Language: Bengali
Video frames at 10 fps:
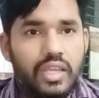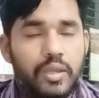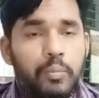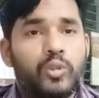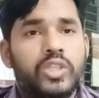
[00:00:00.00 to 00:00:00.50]

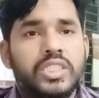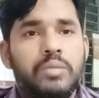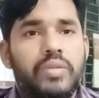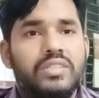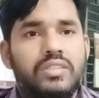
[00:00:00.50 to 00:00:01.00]
প্রত্যেকটি
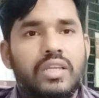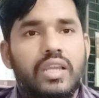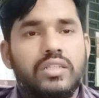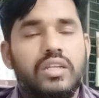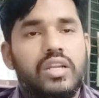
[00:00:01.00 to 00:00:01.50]
ব্যক্তি
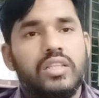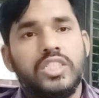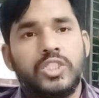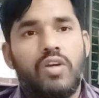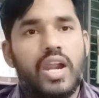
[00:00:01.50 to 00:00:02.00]
একটি নির্দিষ্ট
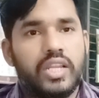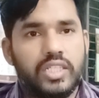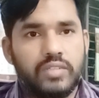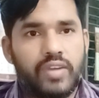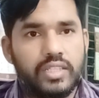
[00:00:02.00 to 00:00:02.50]

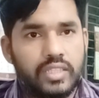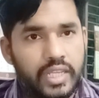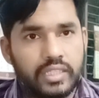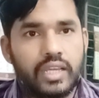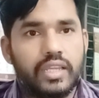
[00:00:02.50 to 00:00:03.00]
আইডেন্টিফাই থেকে
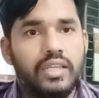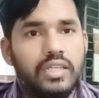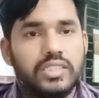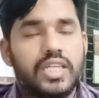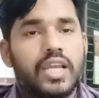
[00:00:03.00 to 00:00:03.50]
থাকে
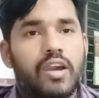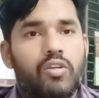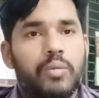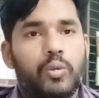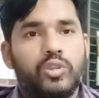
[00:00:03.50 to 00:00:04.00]
যার কারণে
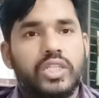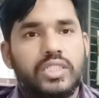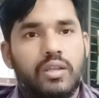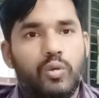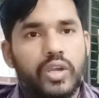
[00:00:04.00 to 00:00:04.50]
প্রত্যেকটা
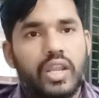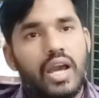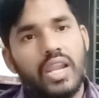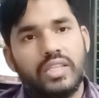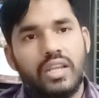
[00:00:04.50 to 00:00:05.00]
লোকের
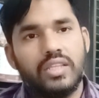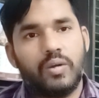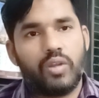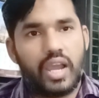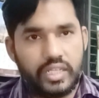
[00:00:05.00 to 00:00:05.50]
আলাদা আলাদা
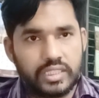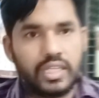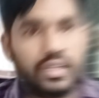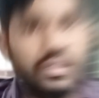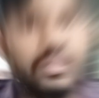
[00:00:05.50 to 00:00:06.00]
করে আইডি
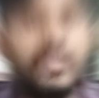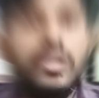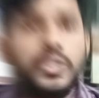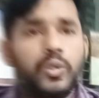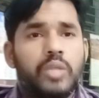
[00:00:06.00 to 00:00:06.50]
থাকে
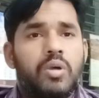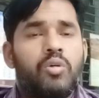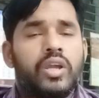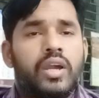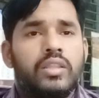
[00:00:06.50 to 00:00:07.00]
শুরুতে
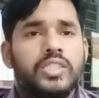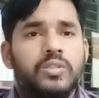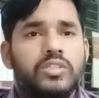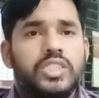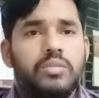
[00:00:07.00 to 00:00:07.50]
ব্যবহারকারীদের জন্য
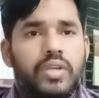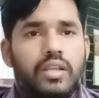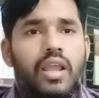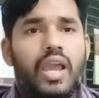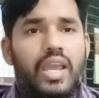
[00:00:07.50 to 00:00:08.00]
জিমেল
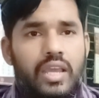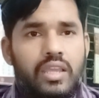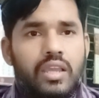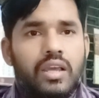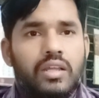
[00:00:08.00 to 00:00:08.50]
এক
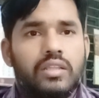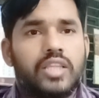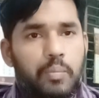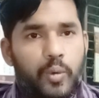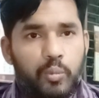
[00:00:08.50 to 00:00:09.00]
গিগা তার
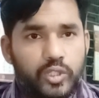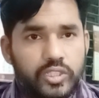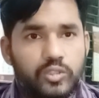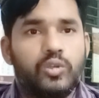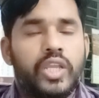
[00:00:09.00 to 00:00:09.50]
পরবর্তীতে
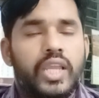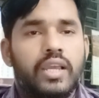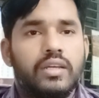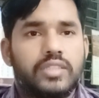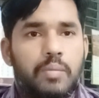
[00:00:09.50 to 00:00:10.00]
দুই গিগা
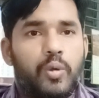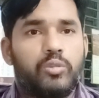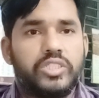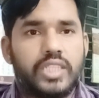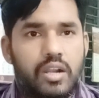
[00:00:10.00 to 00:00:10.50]
তারপর
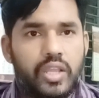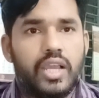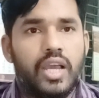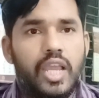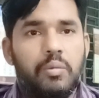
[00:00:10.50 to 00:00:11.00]
চার গিগা
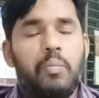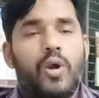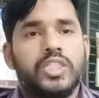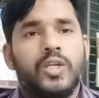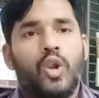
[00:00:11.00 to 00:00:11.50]
এবং
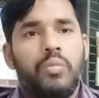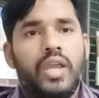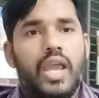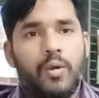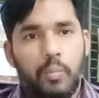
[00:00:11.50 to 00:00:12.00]
পর্যায়ক্রমে
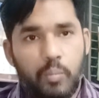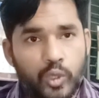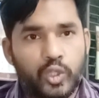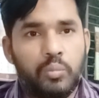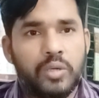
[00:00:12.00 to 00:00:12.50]
এখন
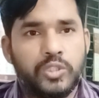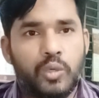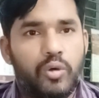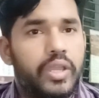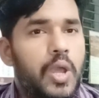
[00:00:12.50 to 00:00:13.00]
বর্তমান
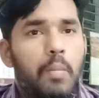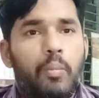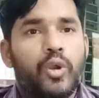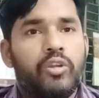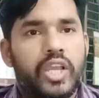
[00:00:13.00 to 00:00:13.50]
সময়
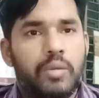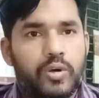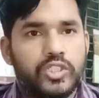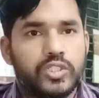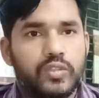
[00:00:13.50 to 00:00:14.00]
পনেরো গিগা
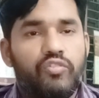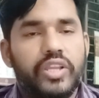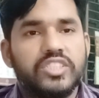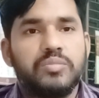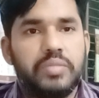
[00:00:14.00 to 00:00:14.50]
পর্যন্ত ফ্রি
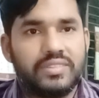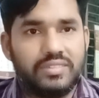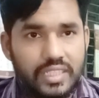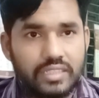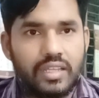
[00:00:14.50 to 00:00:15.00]
স্পেস
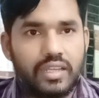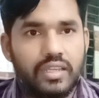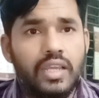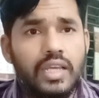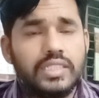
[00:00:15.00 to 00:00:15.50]
দিয়ে থাকে
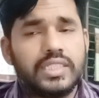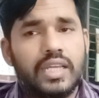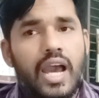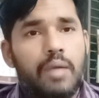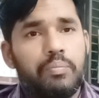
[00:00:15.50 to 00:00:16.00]
যা
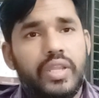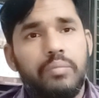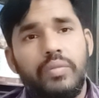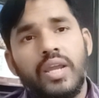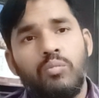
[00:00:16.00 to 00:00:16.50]
আপনি
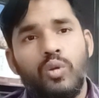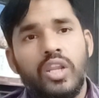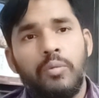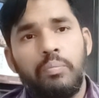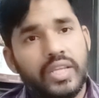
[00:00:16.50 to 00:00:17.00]
বিনামূল্যে
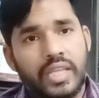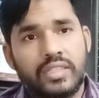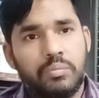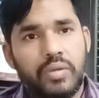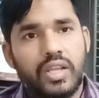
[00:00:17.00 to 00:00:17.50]
পেয়ে থাকতে
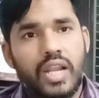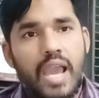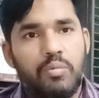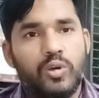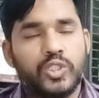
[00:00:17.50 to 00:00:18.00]
পারেন
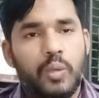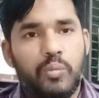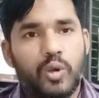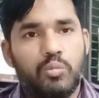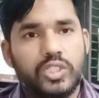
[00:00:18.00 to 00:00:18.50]
এবং অচল
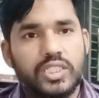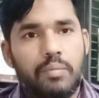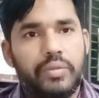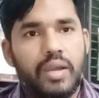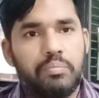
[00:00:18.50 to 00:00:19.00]
পরবর্তীতে আপনি
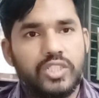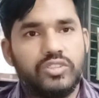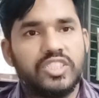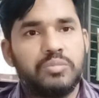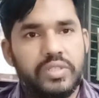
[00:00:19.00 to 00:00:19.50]
আপনার যদি
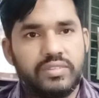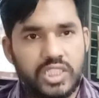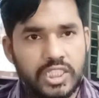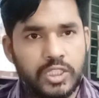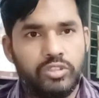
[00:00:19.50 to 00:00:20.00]
স্পেস
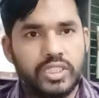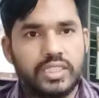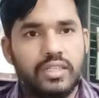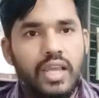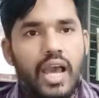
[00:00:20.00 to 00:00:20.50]
শেষ হয়ে যায়
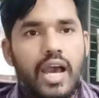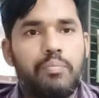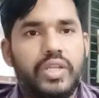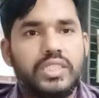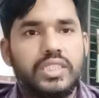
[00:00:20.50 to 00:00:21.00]
আপনি
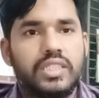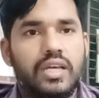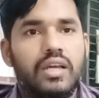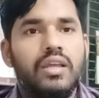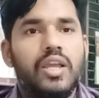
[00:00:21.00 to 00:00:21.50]
এটি তা
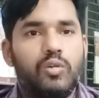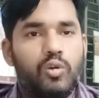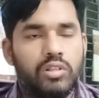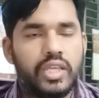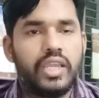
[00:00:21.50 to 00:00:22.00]
গুগল
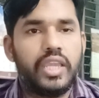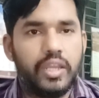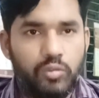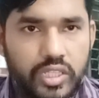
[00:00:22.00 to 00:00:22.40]
থেকে কিনেও নিতে